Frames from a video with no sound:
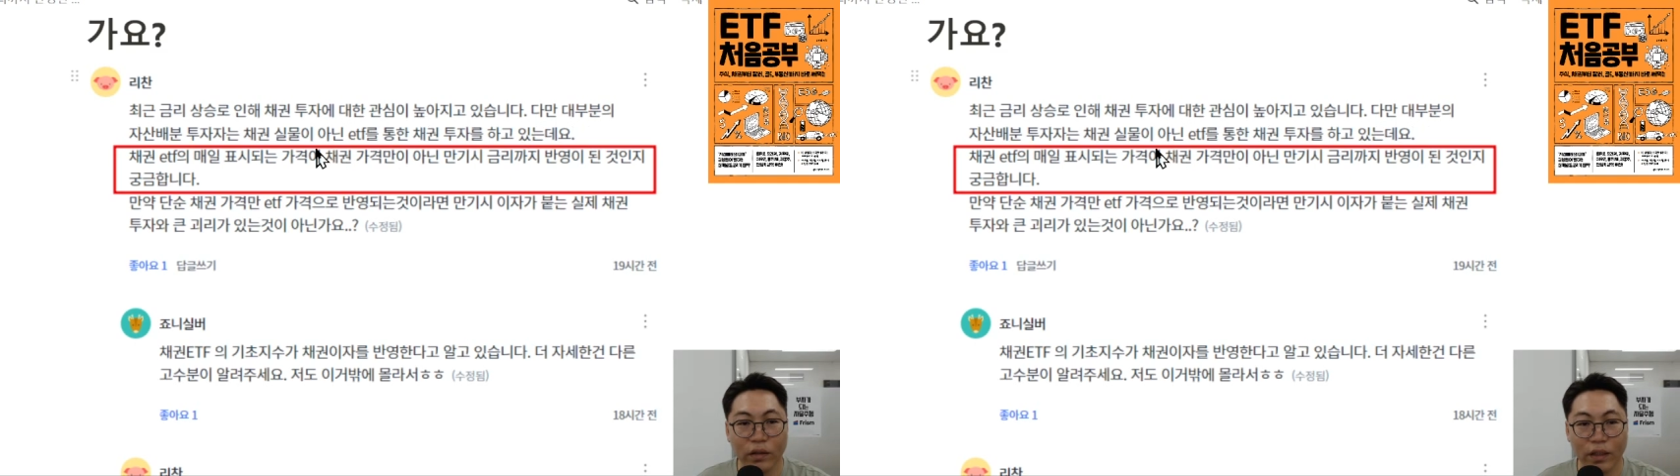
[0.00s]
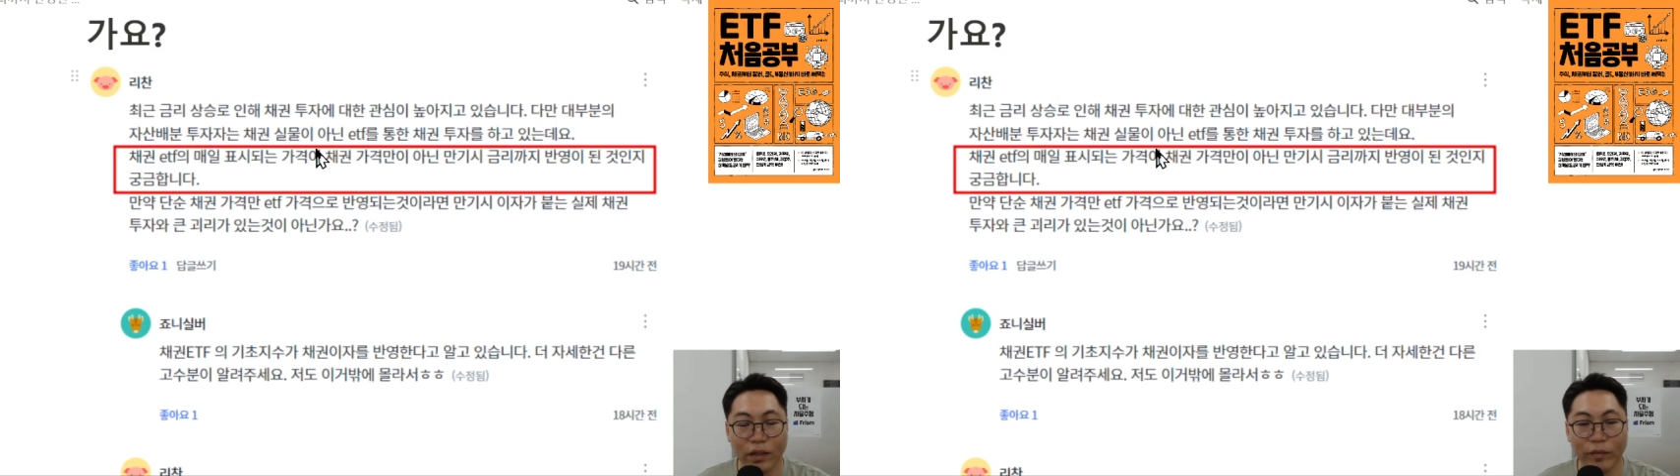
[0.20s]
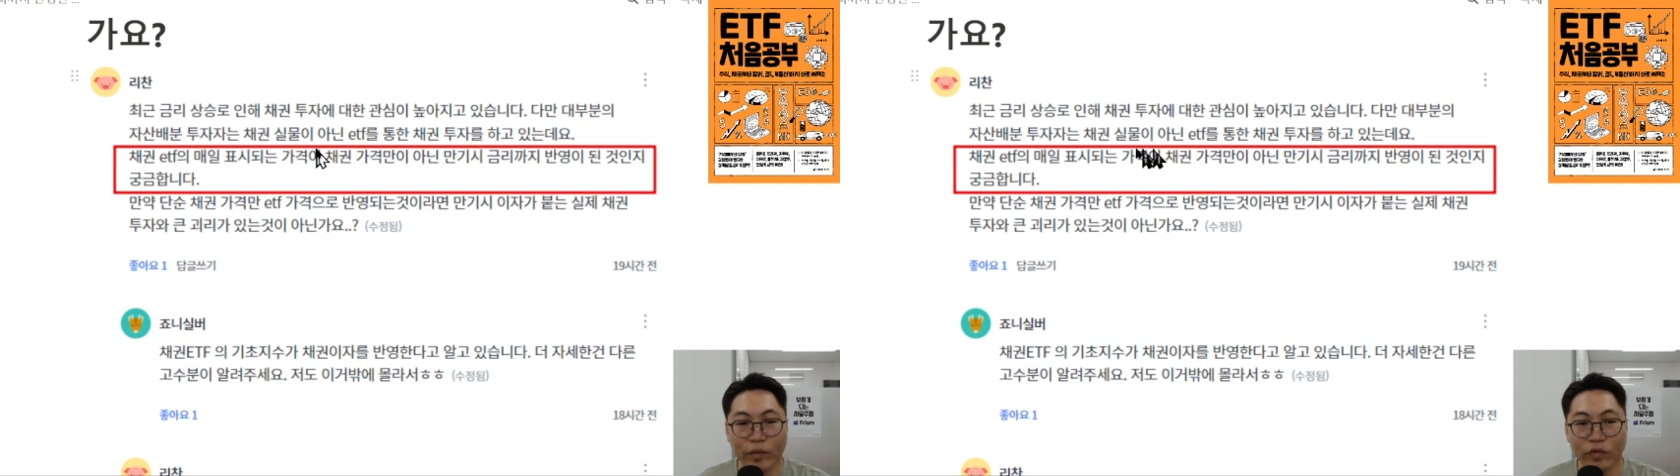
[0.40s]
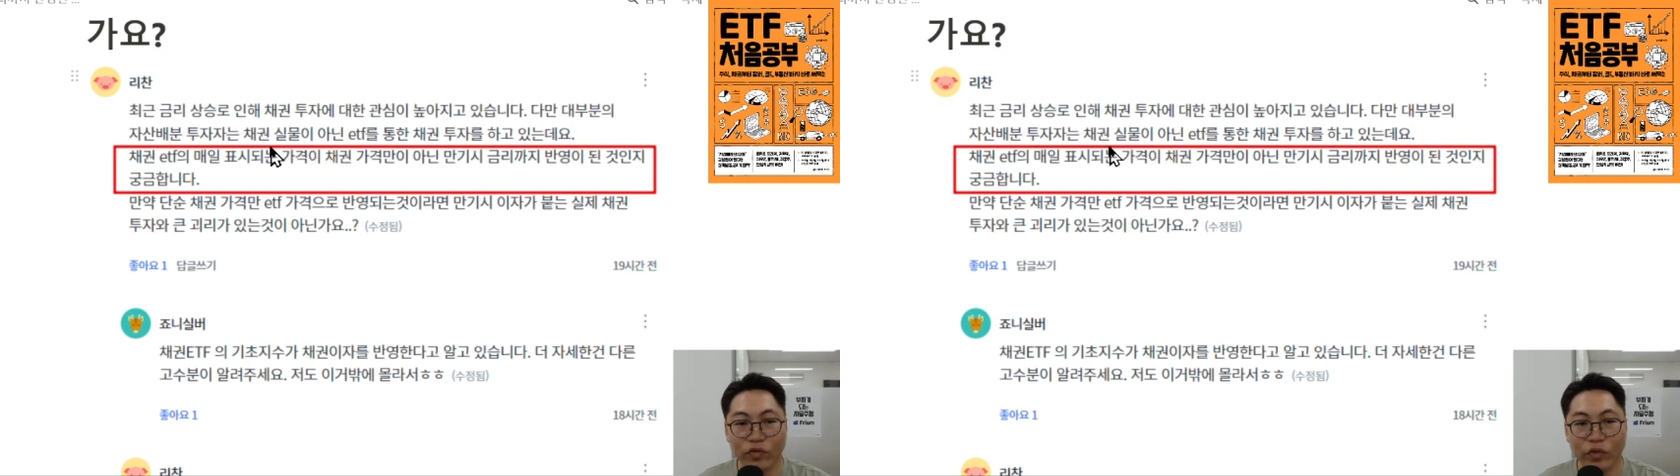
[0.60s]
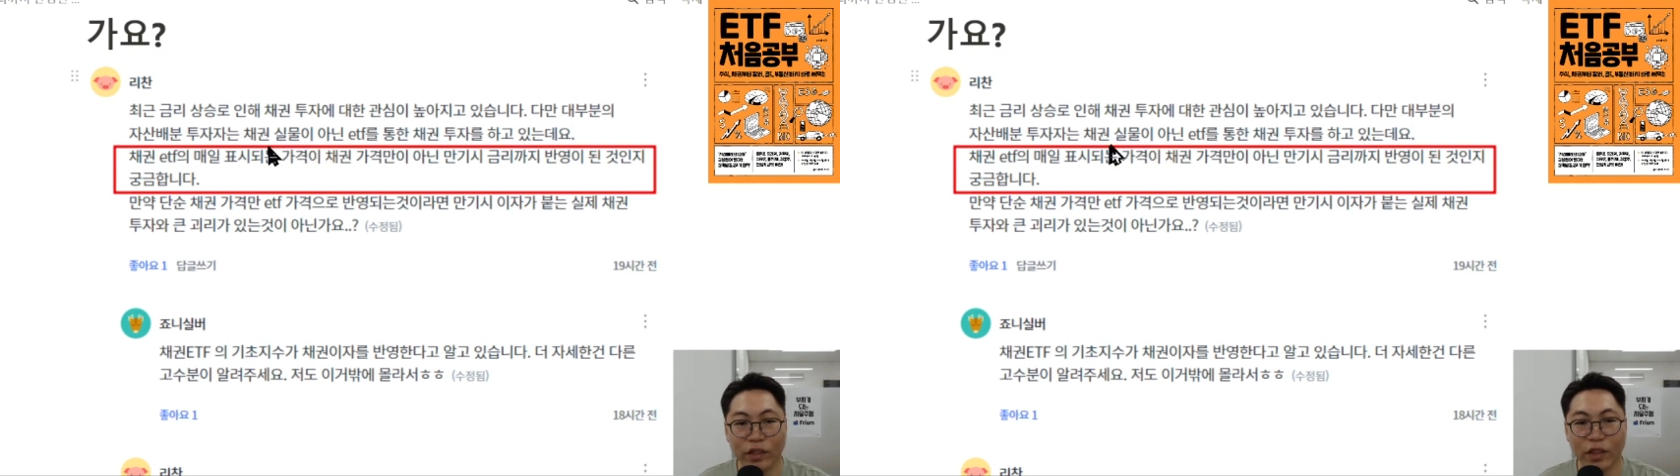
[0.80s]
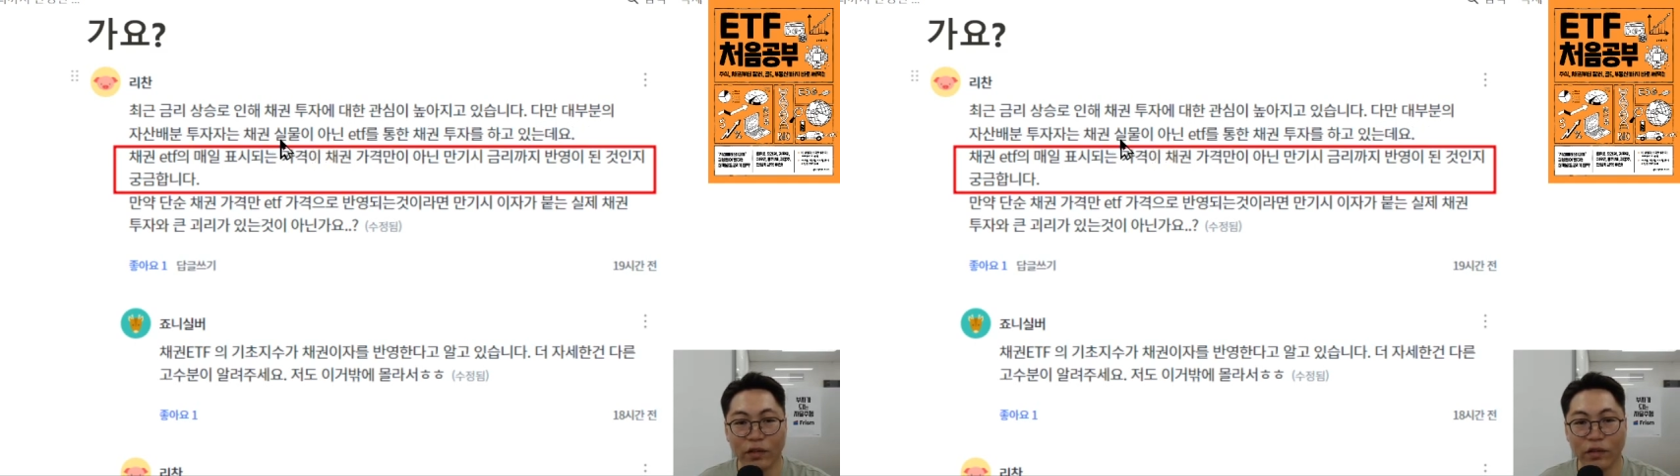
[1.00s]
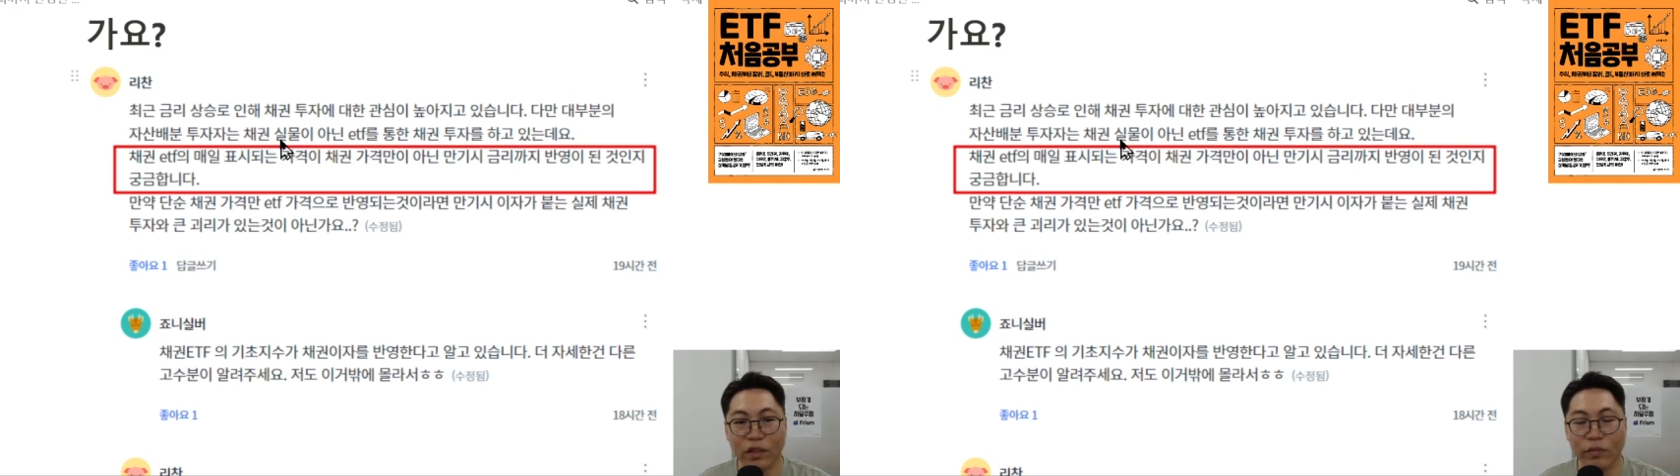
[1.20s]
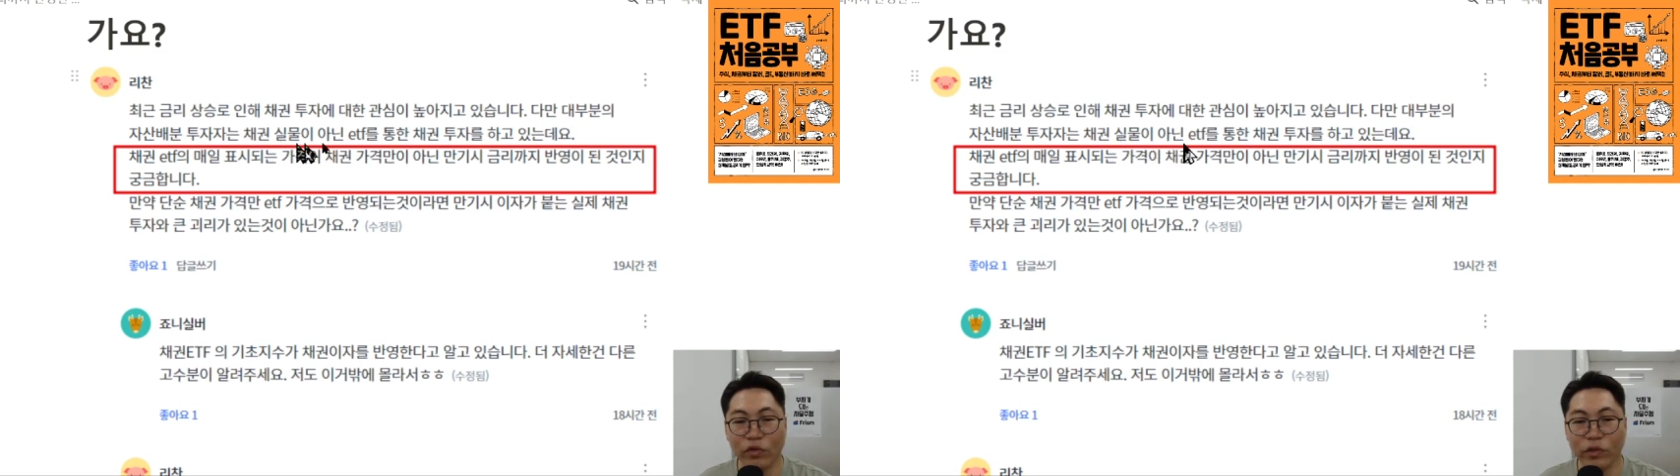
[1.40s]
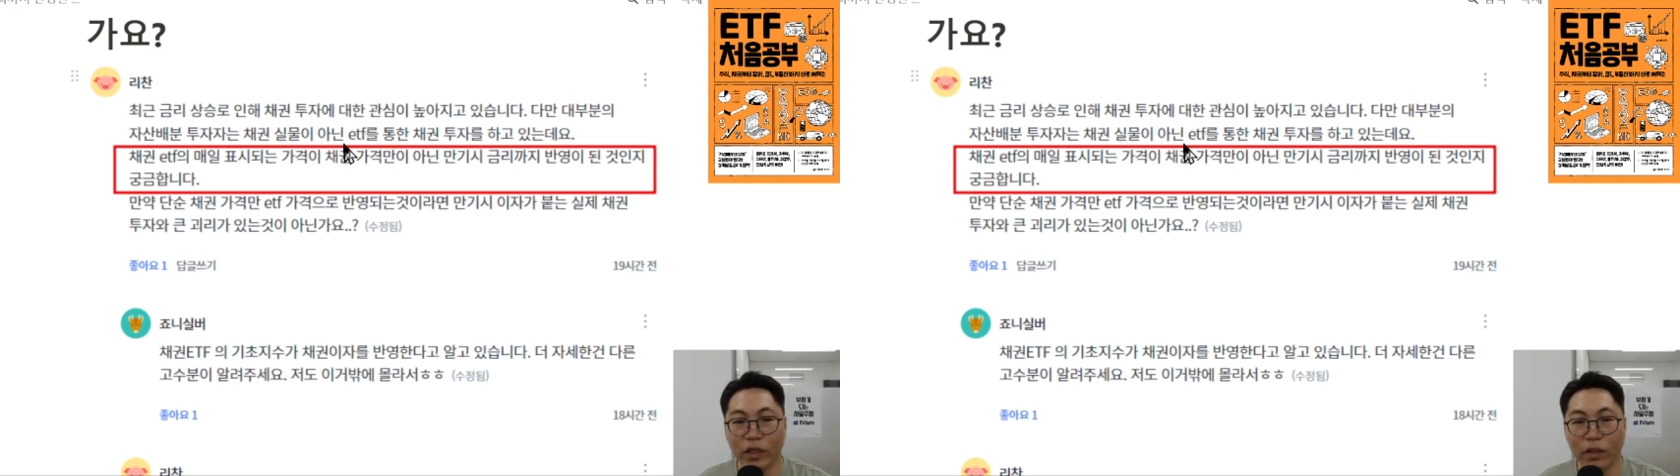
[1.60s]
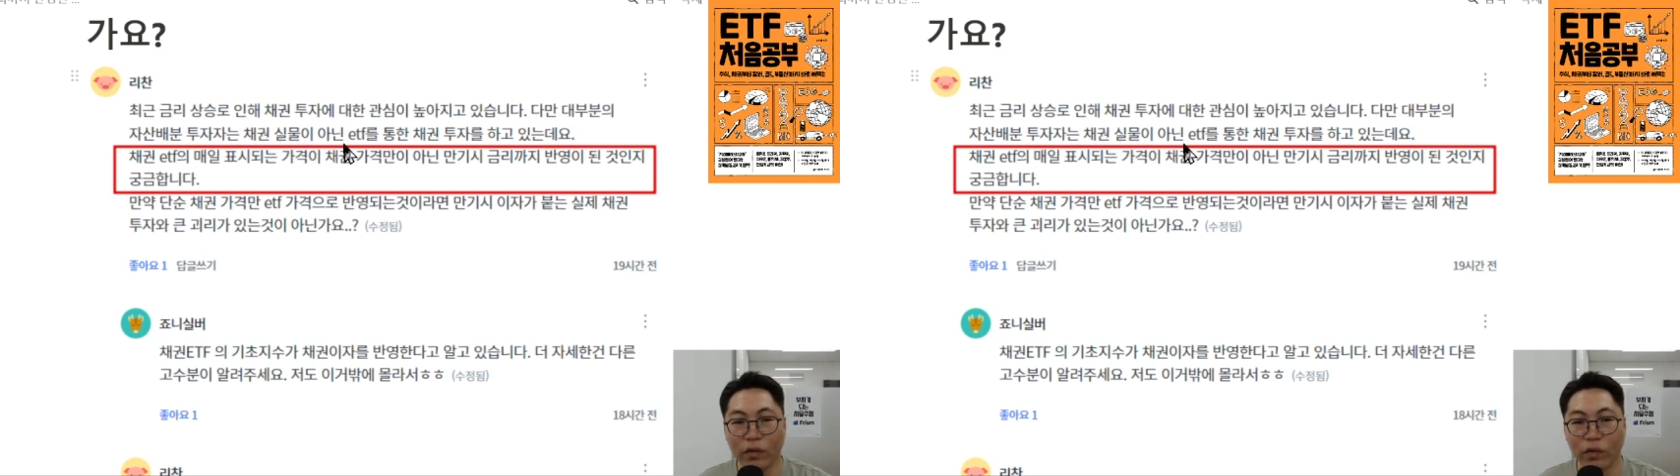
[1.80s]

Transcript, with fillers: 자산 배분 투자자는 실물 채,